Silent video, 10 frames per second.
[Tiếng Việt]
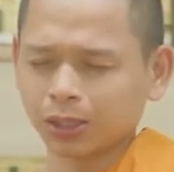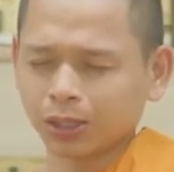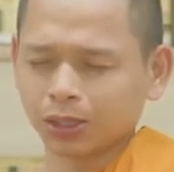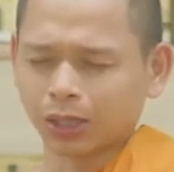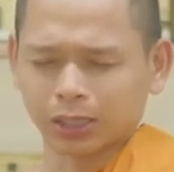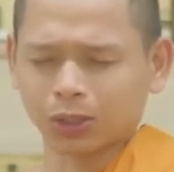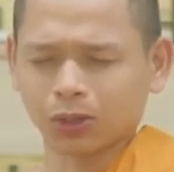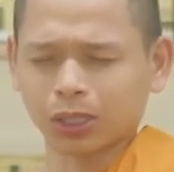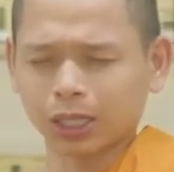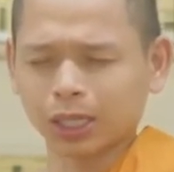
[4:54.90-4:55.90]
thành ra
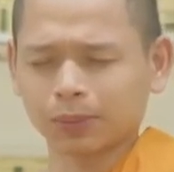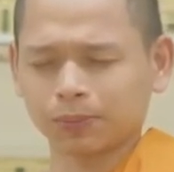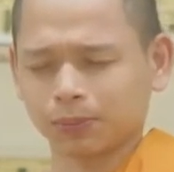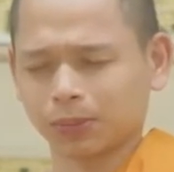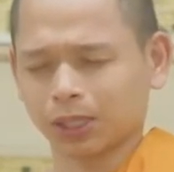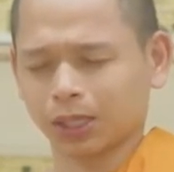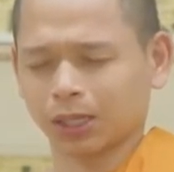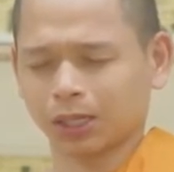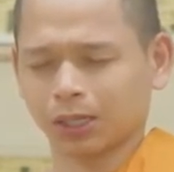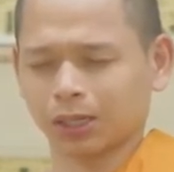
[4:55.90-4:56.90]
đôi khi á,
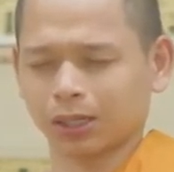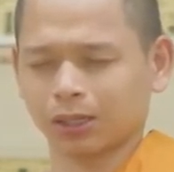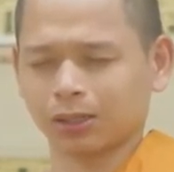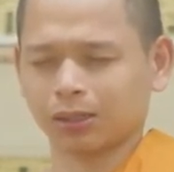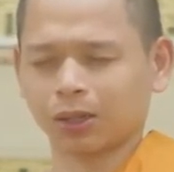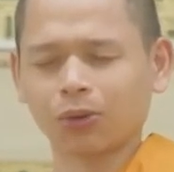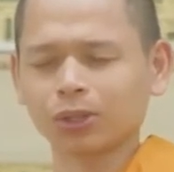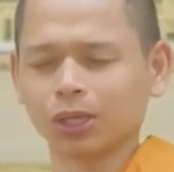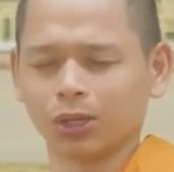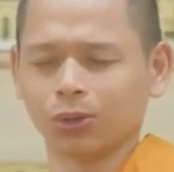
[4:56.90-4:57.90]
à,
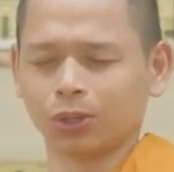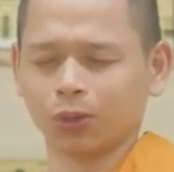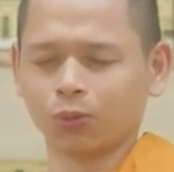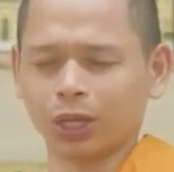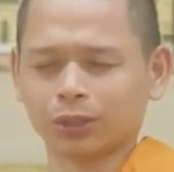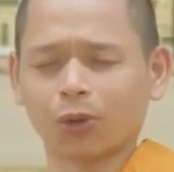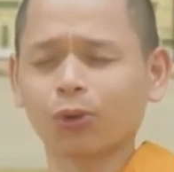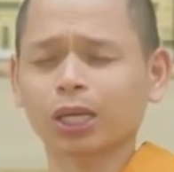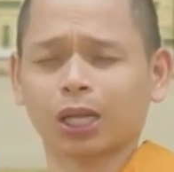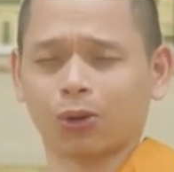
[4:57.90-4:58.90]
nói nhiều thì quý vị
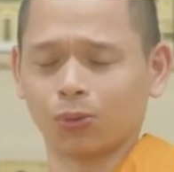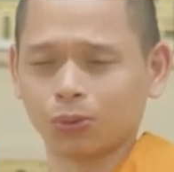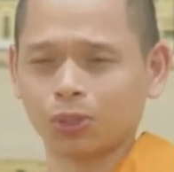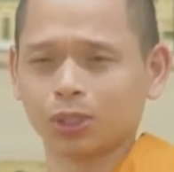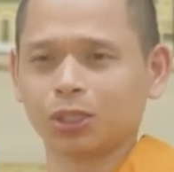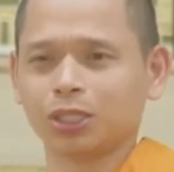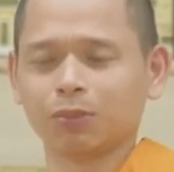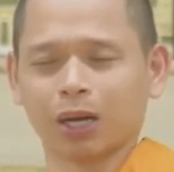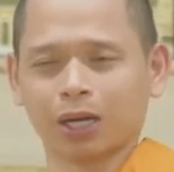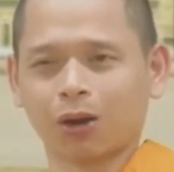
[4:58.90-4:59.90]
rối cái đầu
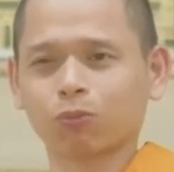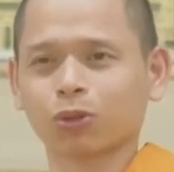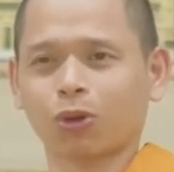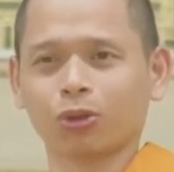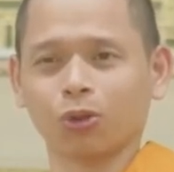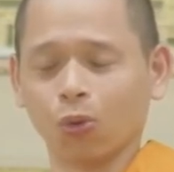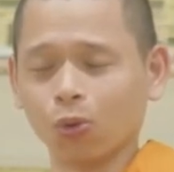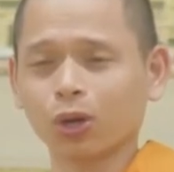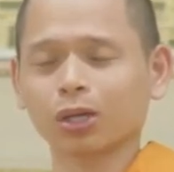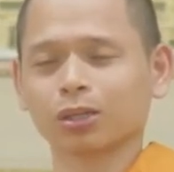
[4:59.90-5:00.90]
nhưng mà không nói
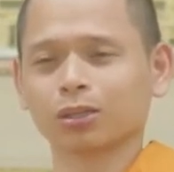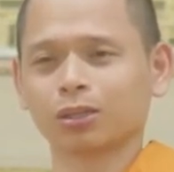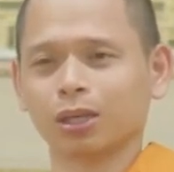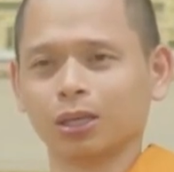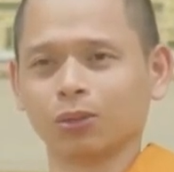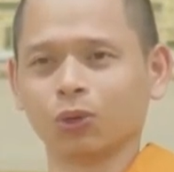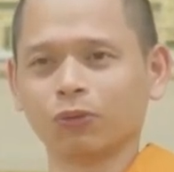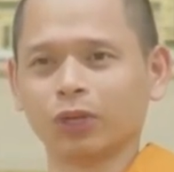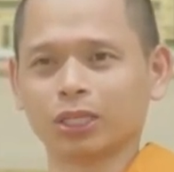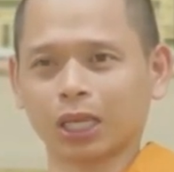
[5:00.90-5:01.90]
đủ á, thì
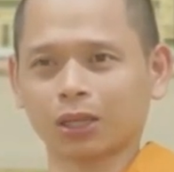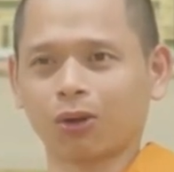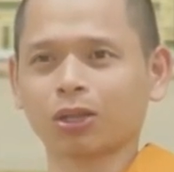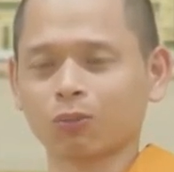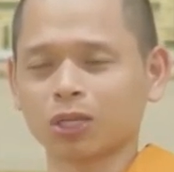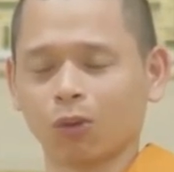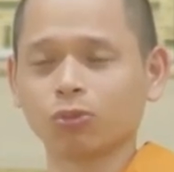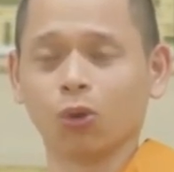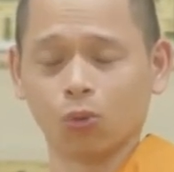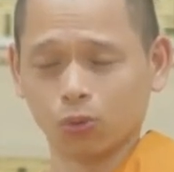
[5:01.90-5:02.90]
quý vị sẽ nói là ông sư
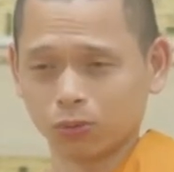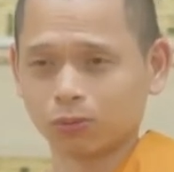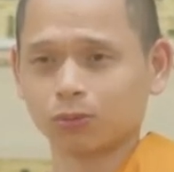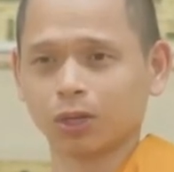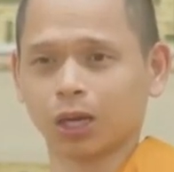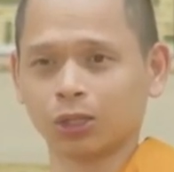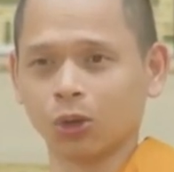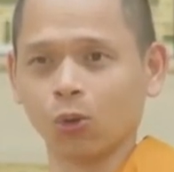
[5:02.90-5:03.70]
ông dụ à, dụ